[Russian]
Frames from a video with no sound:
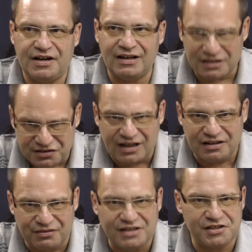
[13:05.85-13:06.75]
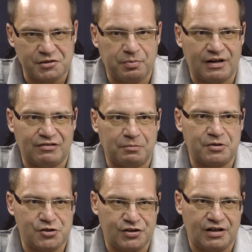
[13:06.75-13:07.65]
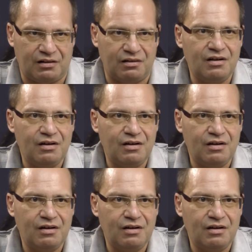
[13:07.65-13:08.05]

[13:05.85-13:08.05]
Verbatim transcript: Когда Сталин в газете «Правда» прочитал